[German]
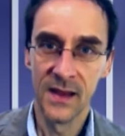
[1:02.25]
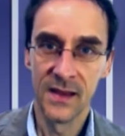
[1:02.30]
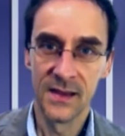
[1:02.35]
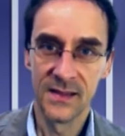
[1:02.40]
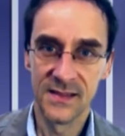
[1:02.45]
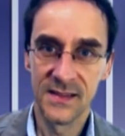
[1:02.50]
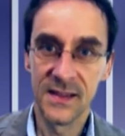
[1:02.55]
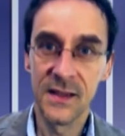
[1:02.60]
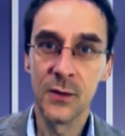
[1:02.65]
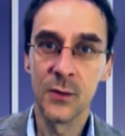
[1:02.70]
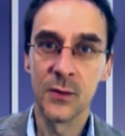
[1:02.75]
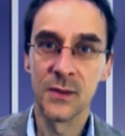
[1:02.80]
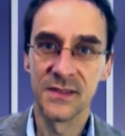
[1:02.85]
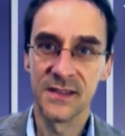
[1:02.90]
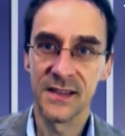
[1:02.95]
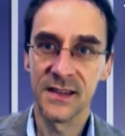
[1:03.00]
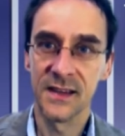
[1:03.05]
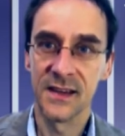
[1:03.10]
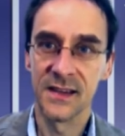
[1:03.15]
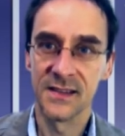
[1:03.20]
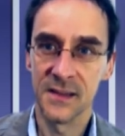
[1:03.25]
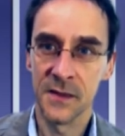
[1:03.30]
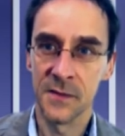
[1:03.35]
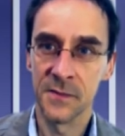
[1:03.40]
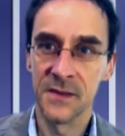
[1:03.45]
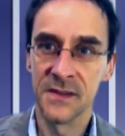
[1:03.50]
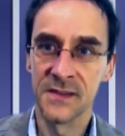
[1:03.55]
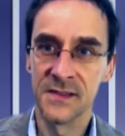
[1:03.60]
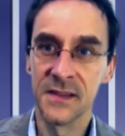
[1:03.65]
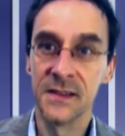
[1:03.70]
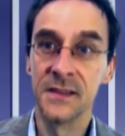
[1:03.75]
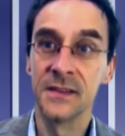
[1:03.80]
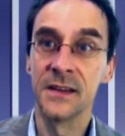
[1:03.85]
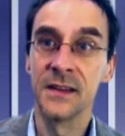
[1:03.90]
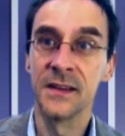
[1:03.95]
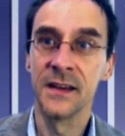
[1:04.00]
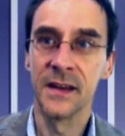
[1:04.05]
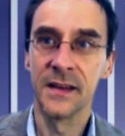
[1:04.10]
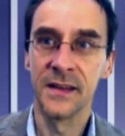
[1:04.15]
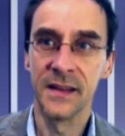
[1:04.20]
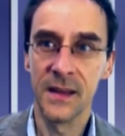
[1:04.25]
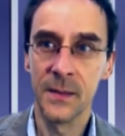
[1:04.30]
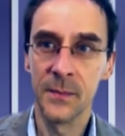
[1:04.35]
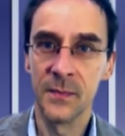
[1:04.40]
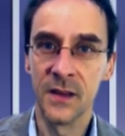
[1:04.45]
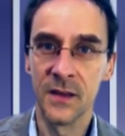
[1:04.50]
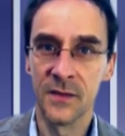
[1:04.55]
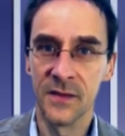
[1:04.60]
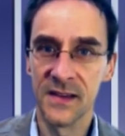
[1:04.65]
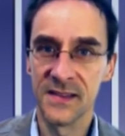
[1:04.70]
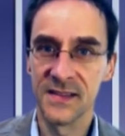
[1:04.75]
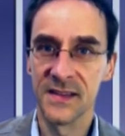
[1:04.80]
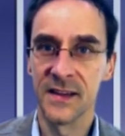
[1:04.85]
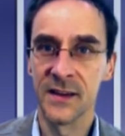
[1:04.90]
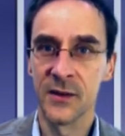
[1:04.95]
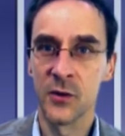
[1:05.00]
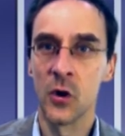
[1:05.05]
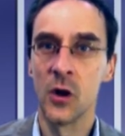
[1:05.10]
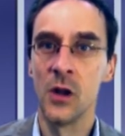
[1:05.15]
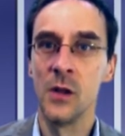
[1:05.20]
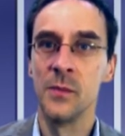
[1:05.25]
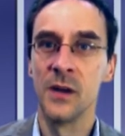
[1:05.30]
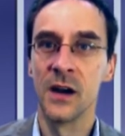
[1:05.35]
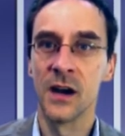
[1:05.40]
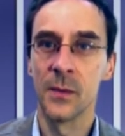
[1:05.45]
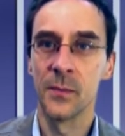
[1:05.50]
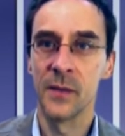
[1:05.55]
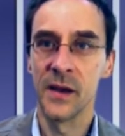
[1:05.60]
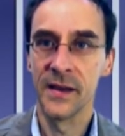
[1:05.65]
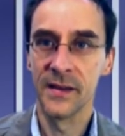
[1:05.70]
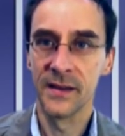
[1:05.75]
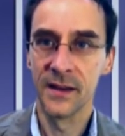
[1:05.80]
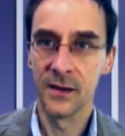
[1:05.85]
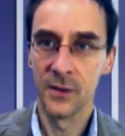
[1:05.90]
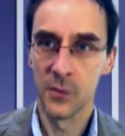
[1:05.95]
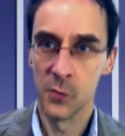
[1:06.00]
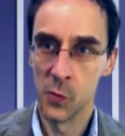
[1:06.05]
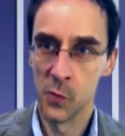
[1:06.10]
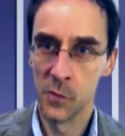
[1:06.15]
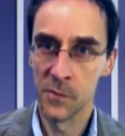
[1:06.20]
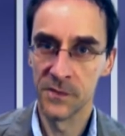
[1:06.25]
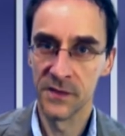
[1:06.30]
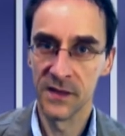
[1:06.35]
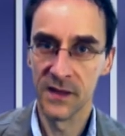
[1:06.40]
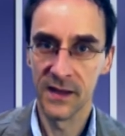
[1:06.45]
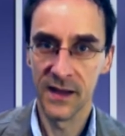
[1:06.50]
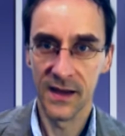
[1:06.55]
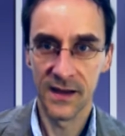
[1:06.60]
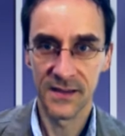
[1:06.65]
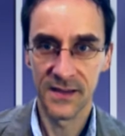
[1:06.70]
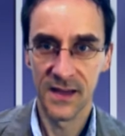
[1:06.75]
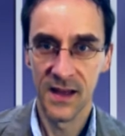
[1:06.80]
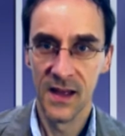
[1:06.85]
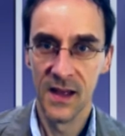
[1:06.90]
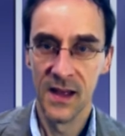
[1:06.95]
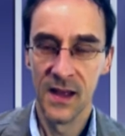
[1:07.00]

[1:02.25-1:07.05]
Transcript: Silo-Sickersäfte sind in ein Nebengewässer der Kolbach bei Ganghofen gelangt.